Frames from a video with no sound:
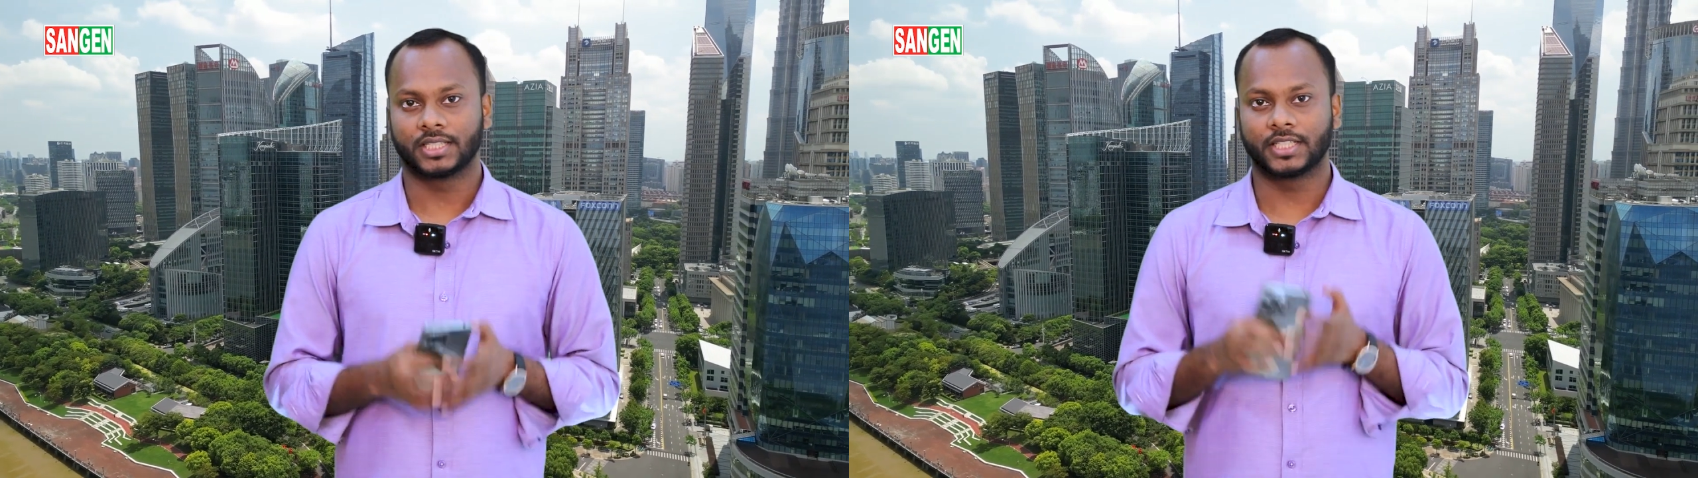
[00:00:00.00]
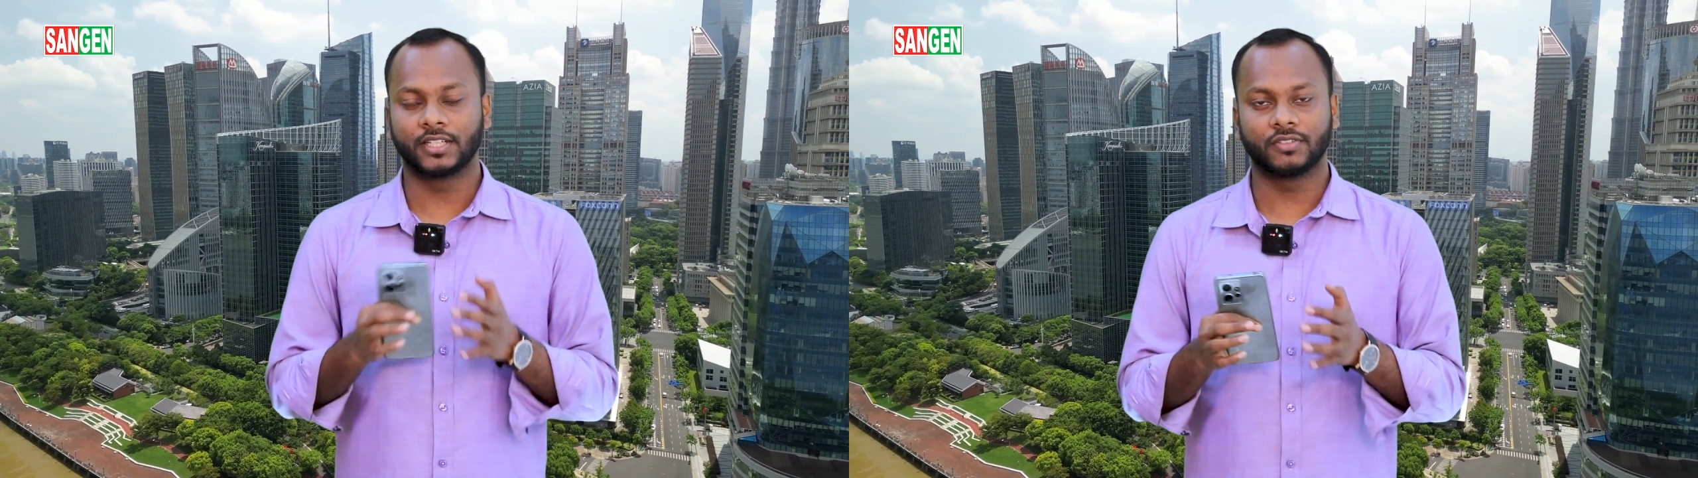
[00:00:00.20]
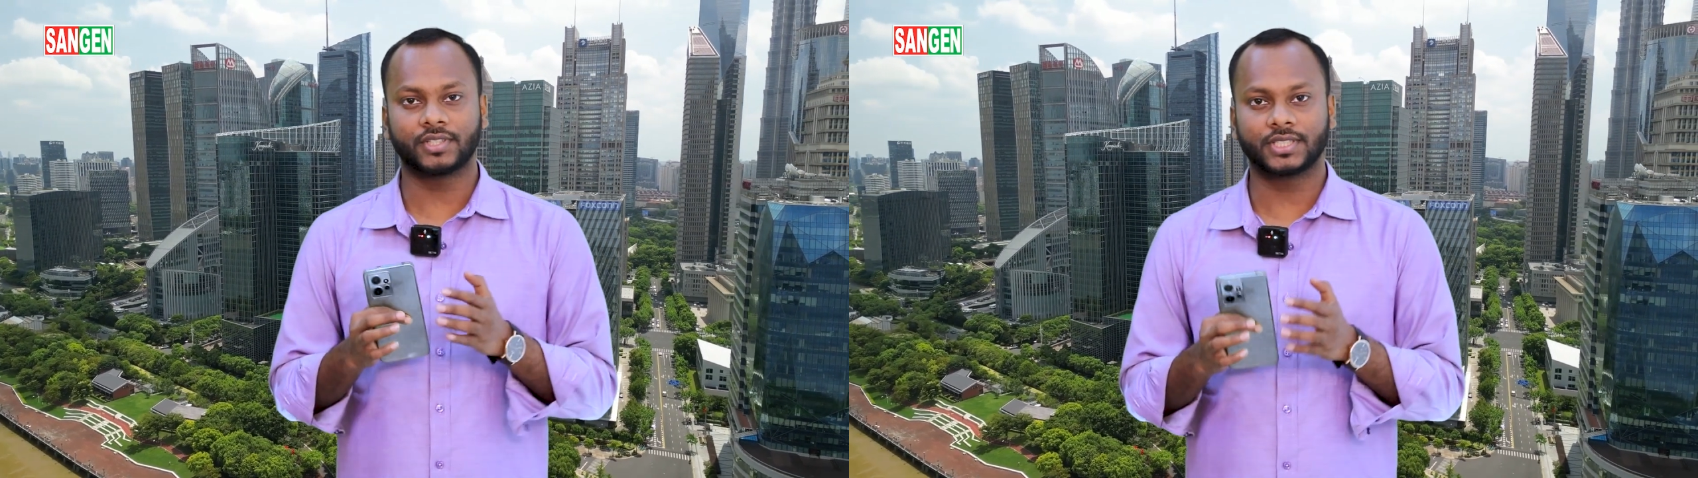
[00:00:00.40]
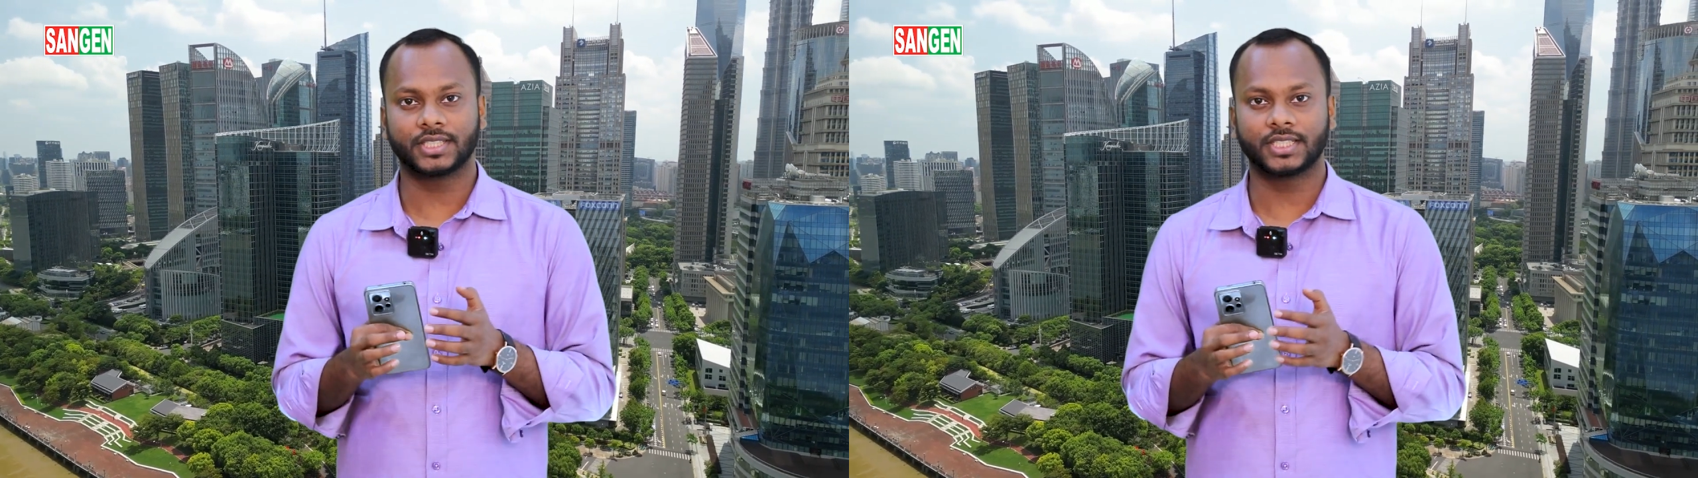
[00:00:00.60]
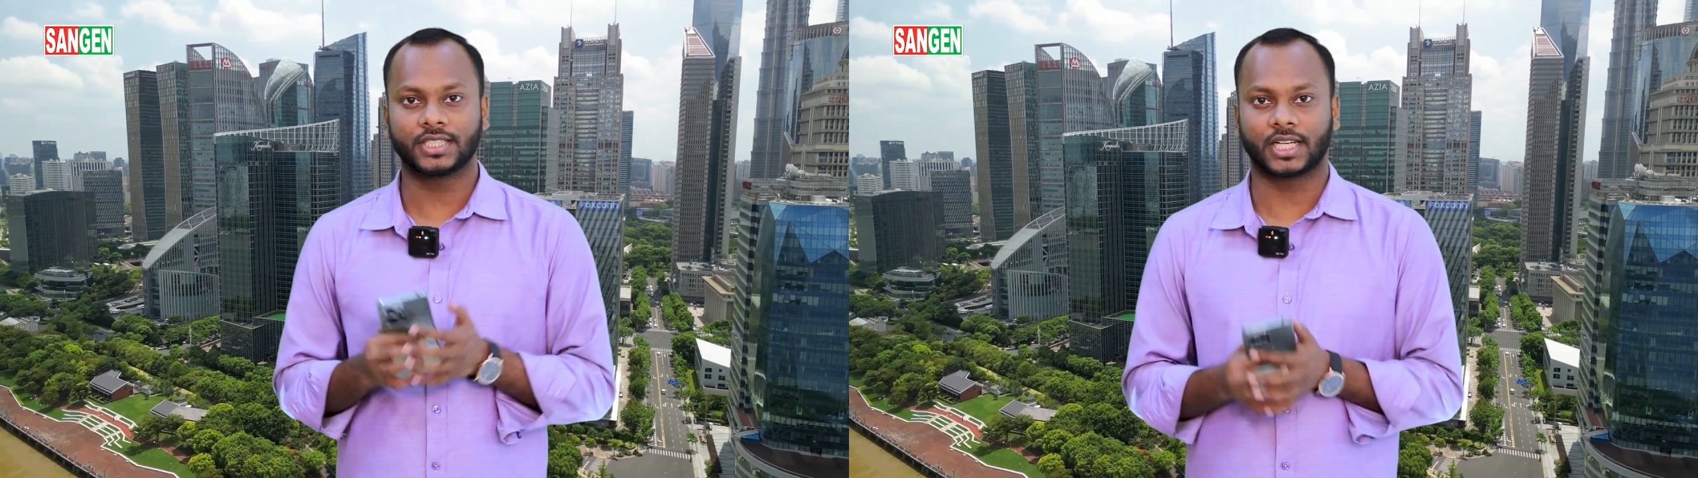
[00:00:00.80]
সেই
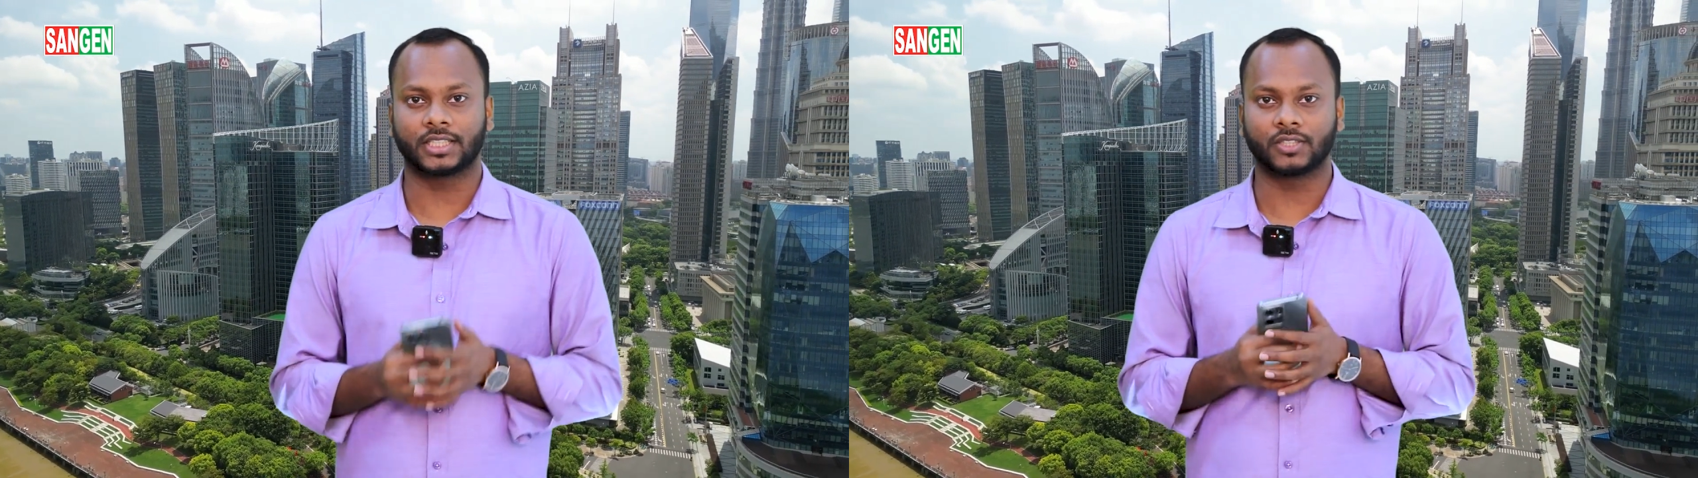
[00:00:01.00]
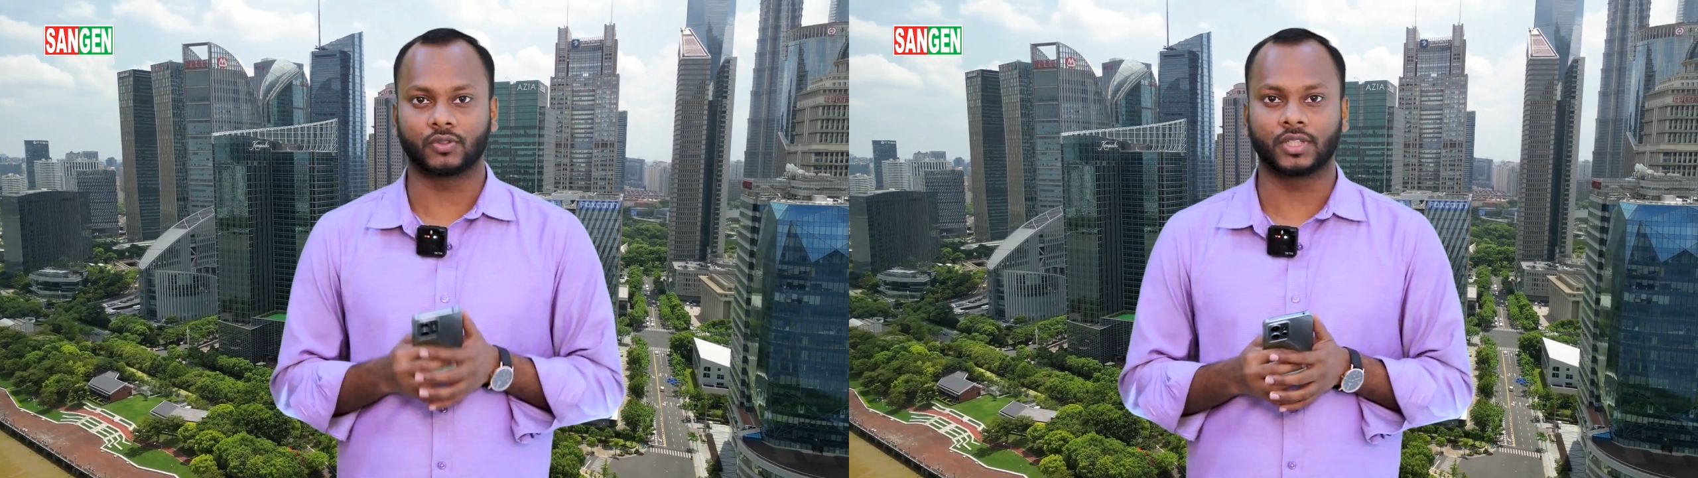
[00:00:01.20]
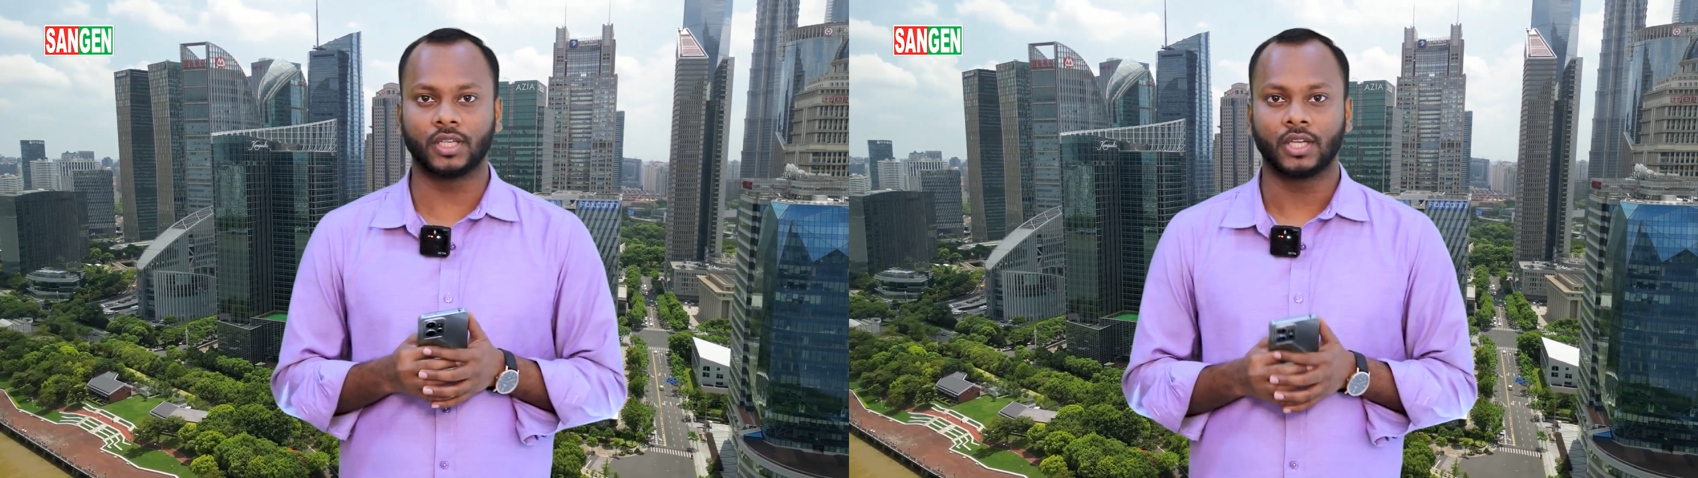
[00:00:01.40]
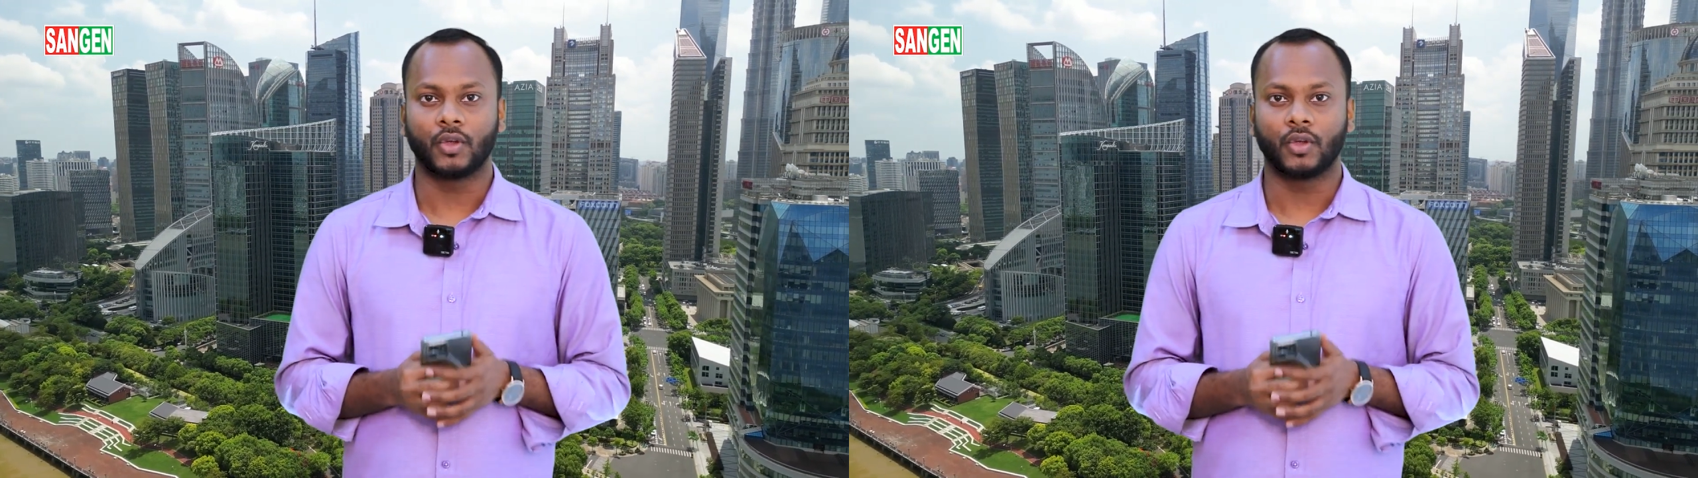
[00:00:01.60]
ইউনিভার্সিটির সাথে যদি